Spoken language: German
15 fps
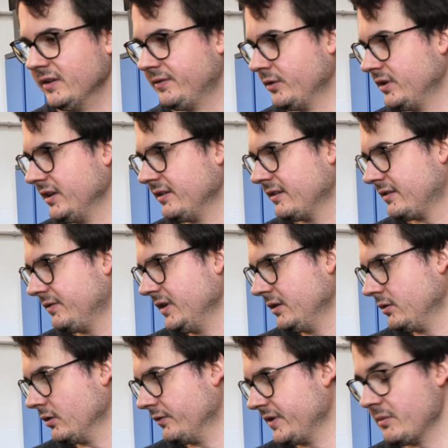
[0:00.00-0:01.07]
für dieses
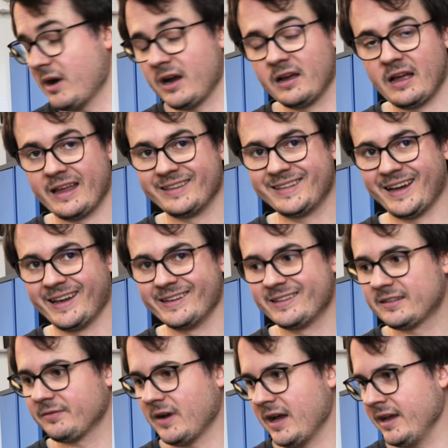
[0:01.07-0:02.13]
Video. Wir machen einen Teil
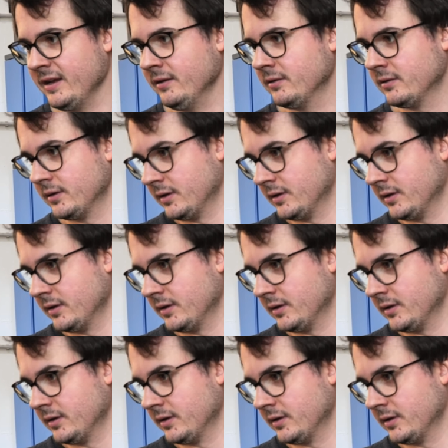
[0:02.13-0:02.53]
2.